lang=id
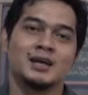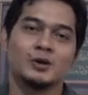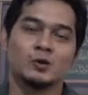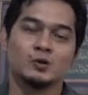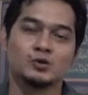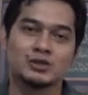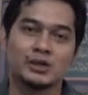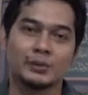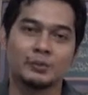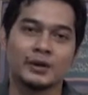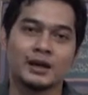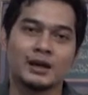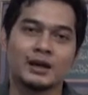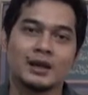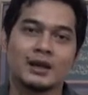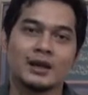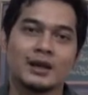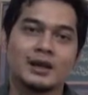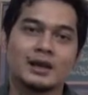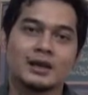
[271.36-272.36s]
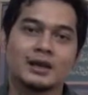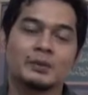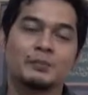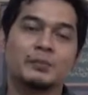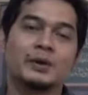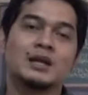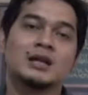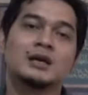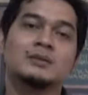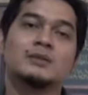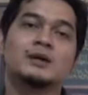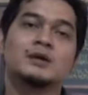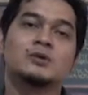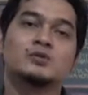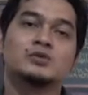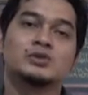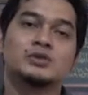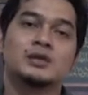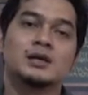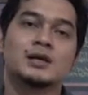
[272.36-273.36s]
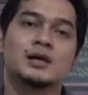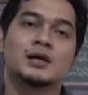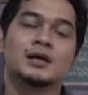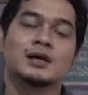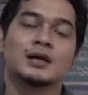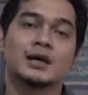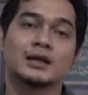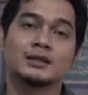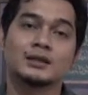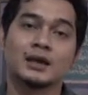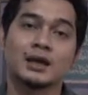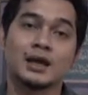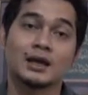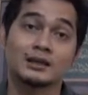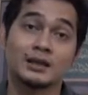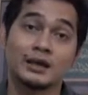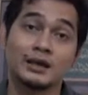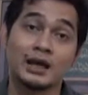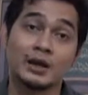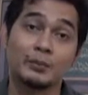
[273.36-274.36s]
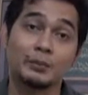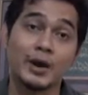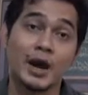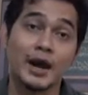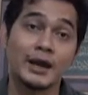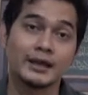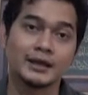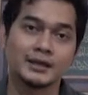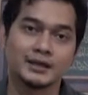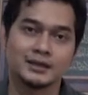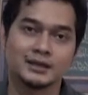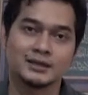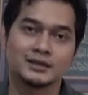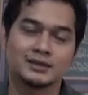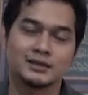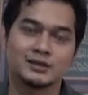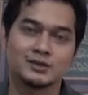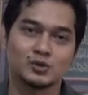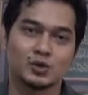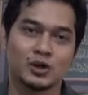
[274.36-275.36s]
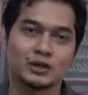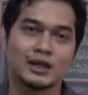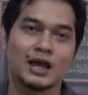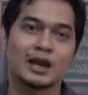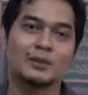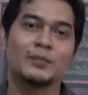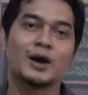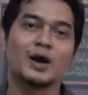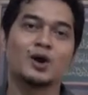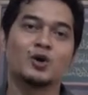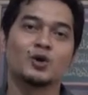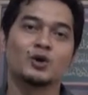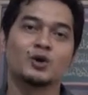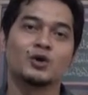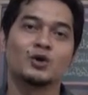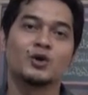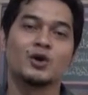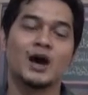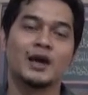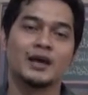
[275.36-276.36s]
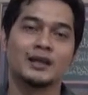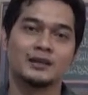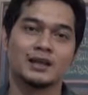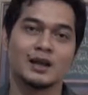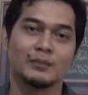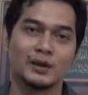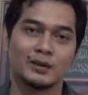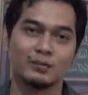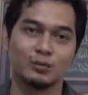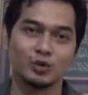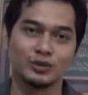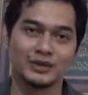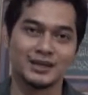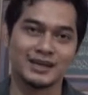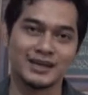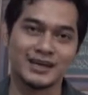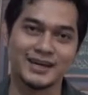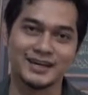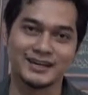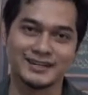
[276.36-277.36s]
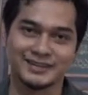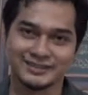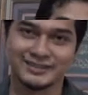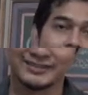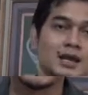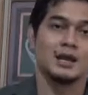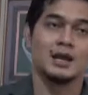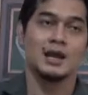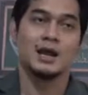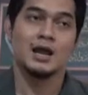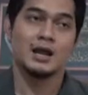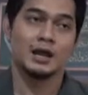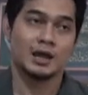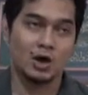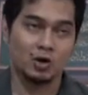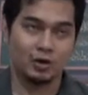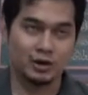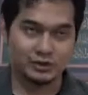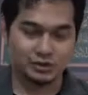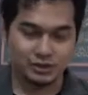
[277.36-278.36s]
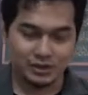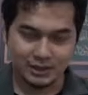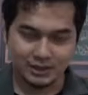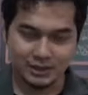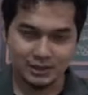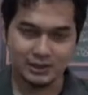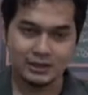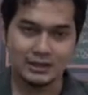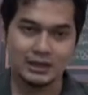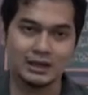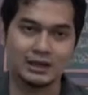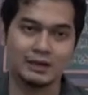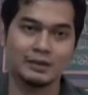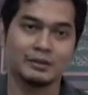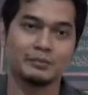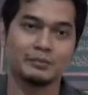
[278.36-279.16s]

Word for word: ucapkanlah kepada manusia kata-kata yang baik. Surat Al-Baqarah ayat 83. Kaulan syadida,